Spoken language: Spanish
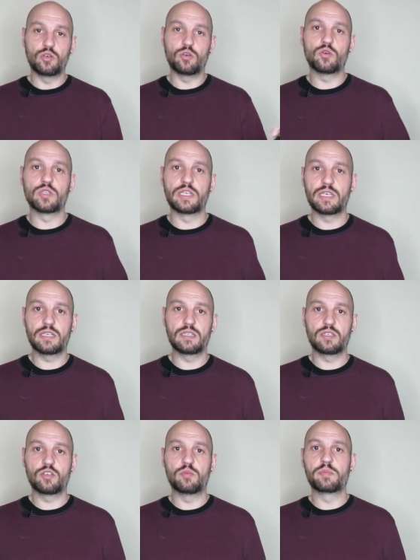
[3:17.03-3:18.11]
o de
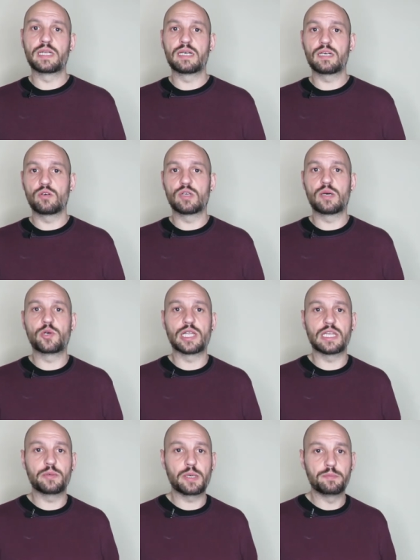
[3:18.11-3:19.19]
compra
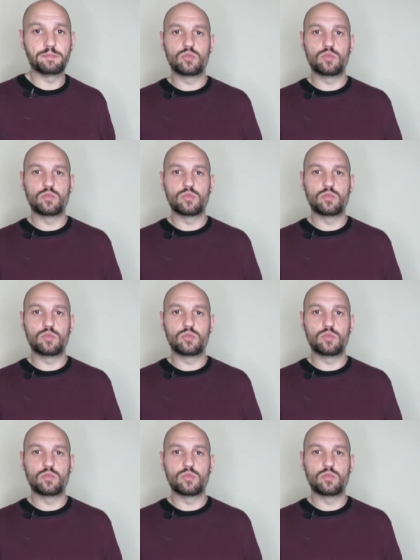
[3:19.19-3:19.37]
colaborativa.